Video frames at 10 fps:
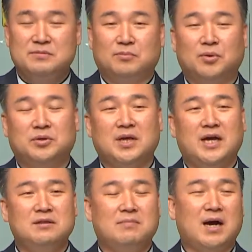못다
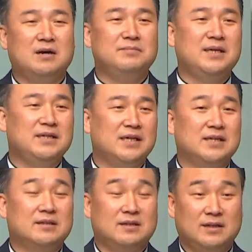한 마음의
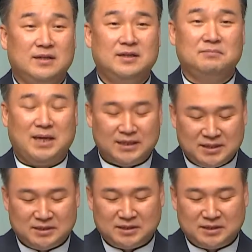이야기들이 많기